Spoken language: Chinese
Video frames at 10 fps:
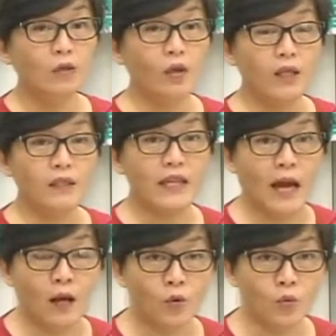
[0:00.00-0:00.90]
所以，
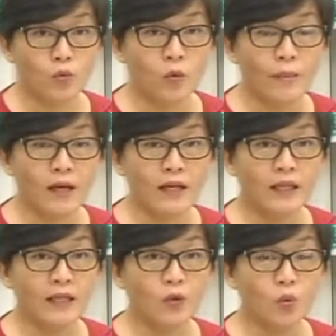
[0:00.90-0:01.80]
假如我们
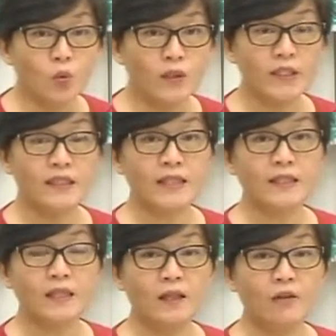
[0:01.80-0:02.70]
可以鼓励再
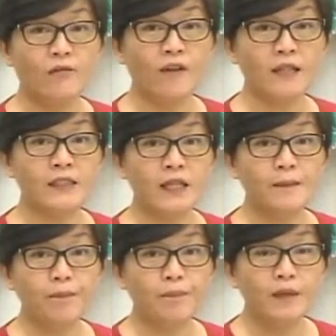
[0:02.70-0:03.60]
生能源发展，
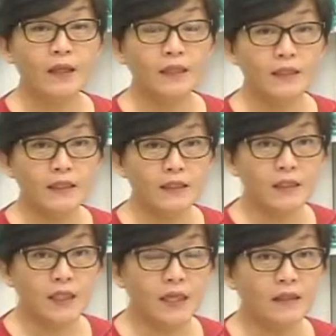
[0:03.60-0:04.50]
今
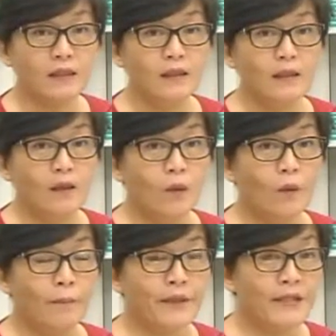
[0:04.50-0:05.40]
天
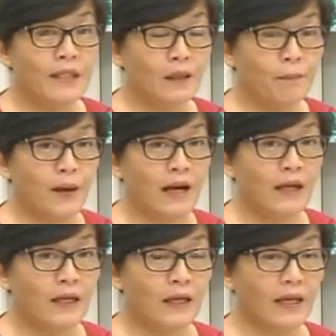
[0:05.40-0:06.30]
我们可以
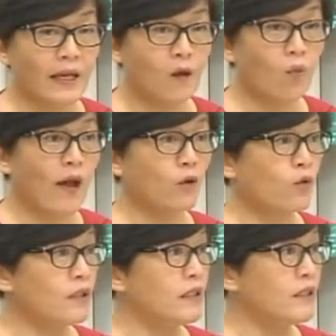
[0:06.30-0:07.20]
把给外
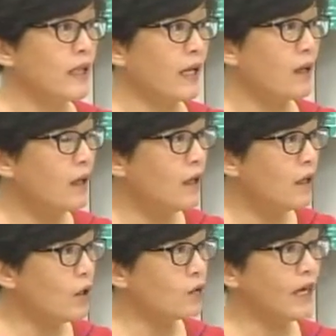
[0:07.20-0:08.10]
国人的钱
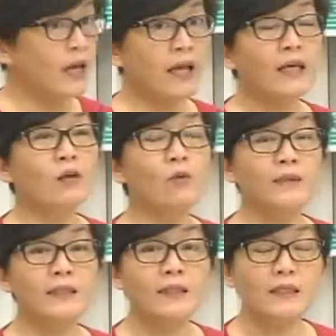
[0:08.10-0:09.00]
留下来给我
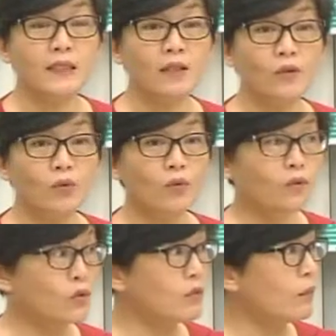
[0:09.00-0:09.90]
们自己人用，
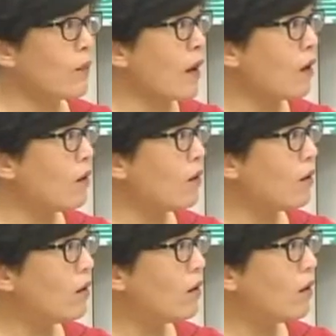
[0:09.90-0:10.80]
有什么不好？
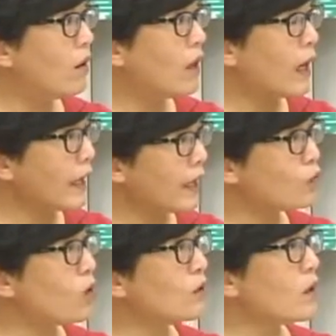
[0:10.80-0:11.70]
还可
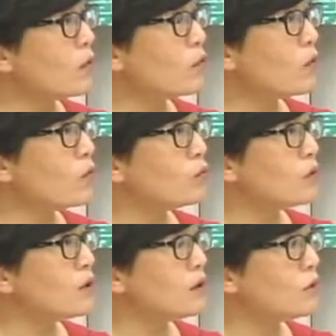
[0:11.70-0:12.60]
以创造很多工
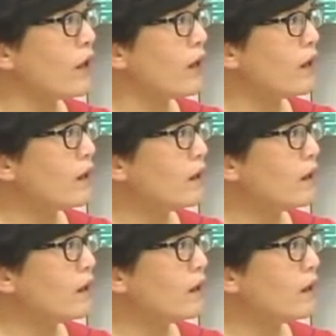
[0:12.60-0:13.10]
作机会。